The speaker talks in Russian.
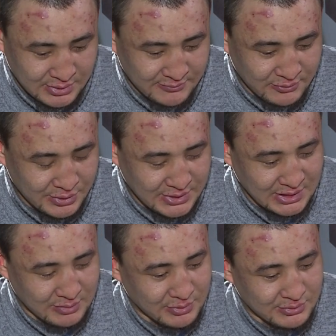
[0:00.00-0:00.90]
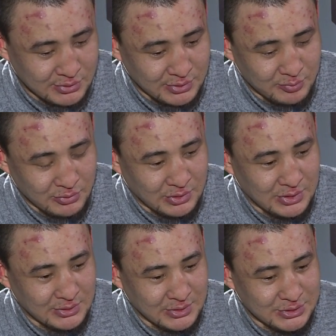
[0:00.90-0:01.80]
И вроде как бы все
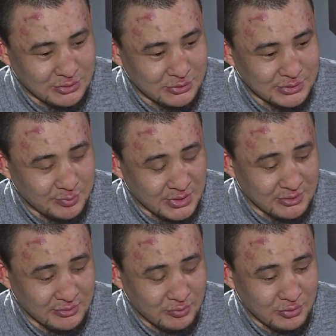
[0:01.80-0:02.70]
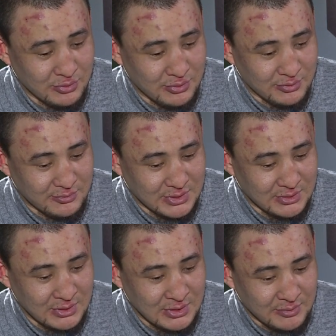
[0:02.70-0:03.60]
неплохо, началось первый бой,
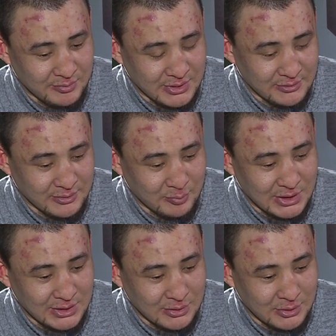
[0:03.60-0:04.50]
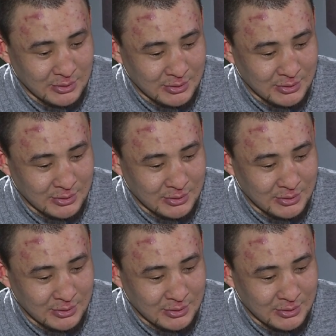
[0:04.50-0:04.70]
первые бои.